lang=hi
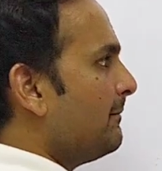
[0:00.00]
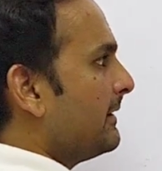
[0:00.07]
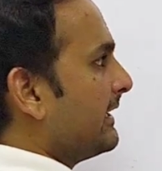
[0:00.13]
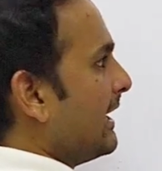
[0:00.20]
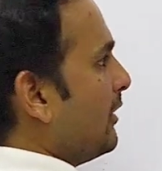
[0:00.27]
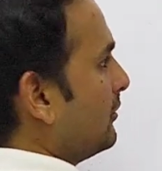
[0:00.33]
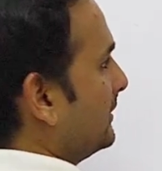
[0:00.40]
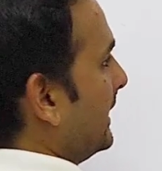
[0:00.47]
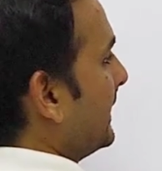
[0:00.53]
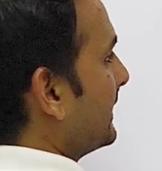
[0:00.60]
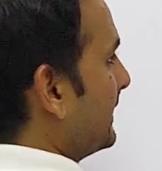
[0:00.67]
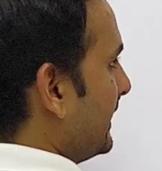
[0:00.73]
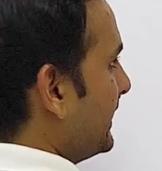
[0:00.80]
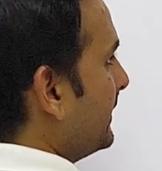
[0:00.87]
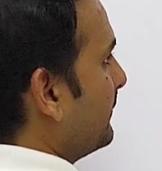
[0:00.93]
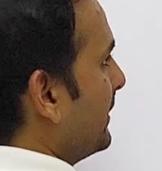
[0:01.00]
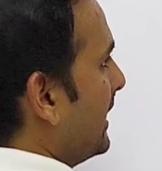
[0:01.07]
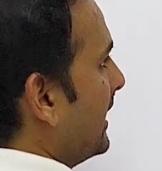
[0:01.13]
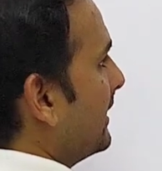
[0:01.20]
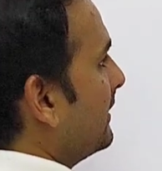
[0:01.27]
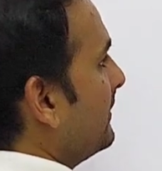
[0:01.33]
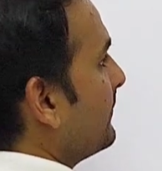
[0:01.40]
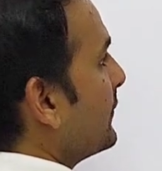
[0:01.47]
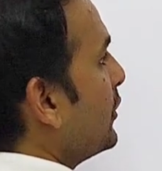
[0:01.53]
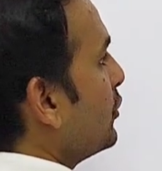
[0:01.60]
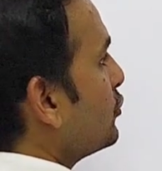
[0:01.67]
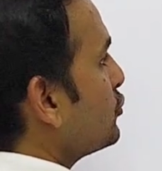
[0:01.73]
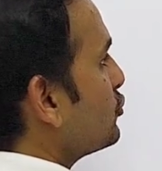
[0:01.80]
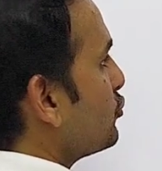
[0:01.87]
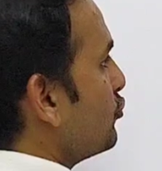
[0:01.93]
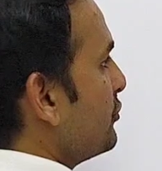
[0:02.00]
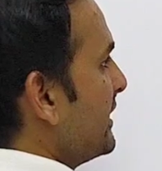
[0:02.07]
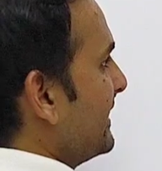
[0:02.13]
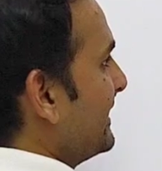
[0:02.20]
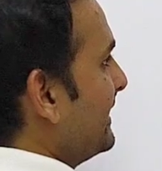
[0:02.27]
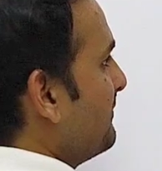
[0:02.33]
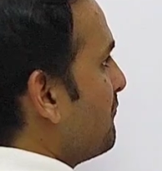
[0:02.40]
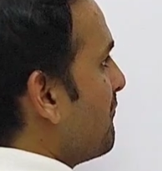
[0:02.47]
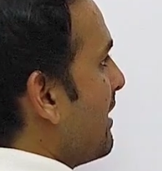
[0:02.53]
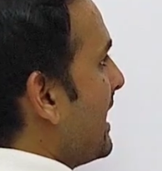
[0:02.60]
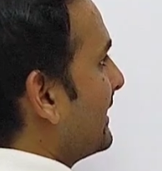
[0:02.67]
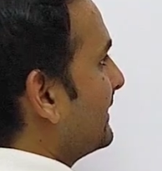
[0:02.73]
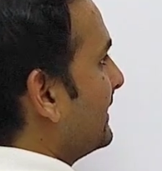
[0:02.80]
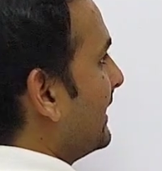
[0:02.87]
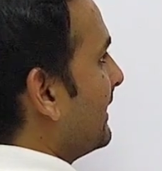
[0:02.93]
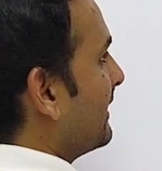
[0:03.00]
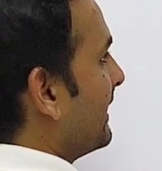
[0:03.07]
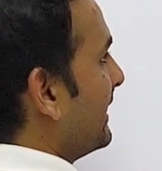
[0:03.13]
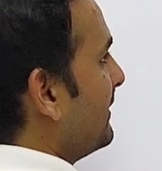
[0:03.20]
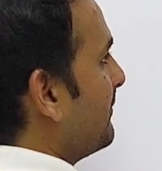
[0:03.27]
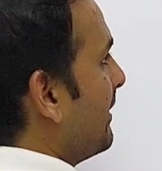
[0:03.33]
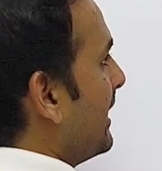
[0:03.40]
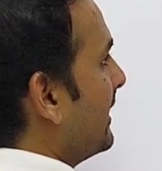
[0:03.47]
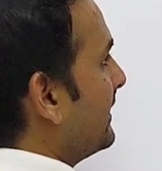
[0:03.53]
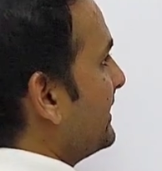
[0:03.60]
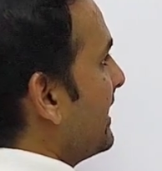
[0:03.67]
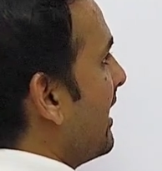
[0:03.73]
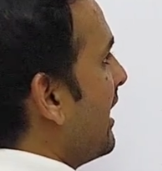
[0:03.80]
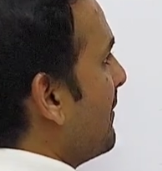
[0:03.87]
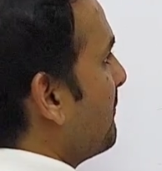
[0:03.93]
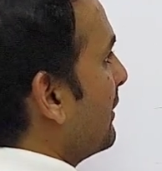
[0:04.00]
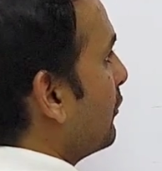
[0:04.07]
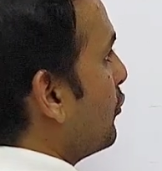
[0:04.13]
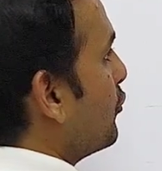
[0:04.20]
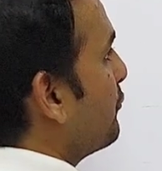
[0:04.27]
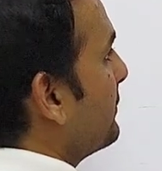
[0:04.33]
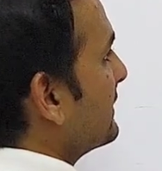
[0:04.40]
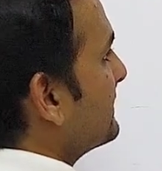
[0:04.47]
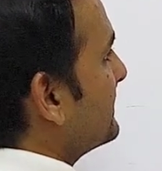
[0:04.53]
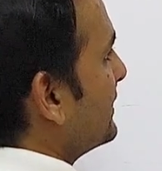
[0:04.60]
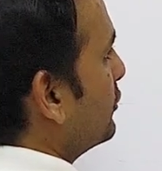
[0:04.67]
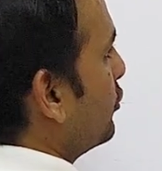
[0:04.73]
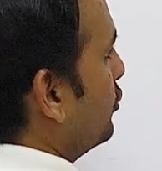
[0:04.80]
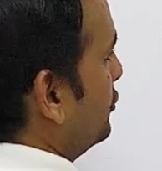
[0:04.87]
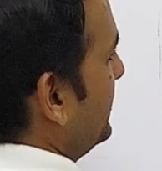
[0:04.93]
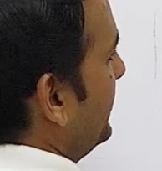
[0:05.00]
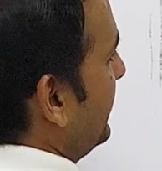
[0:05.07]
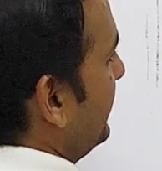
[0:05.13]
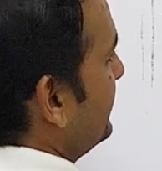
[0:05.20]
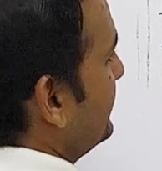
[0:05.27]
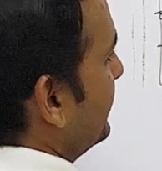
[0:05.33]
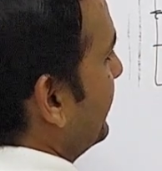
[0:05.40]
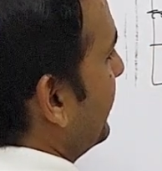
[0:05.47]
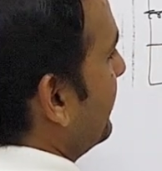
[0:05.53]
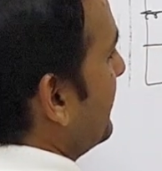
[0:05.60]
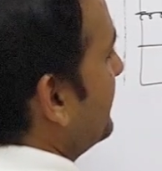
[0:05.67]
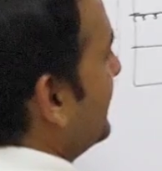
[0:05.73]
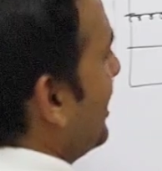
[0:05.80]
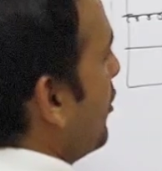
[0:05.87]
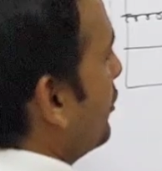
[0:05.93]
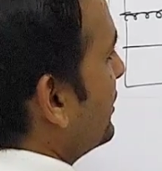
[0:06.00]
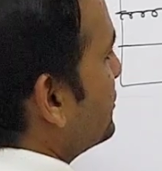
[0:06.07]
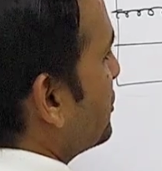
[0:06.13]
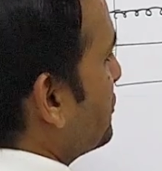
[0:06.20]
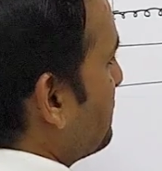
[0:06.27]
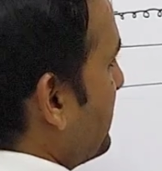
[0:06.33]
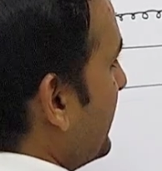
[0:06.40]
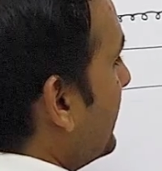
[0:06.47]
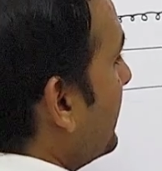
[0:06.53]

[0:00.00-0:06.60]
अब क्या होता है कई बार चूने की मात्रा कई बार यहां पर उपस्थित होती है इस जगह कंदराओं की छत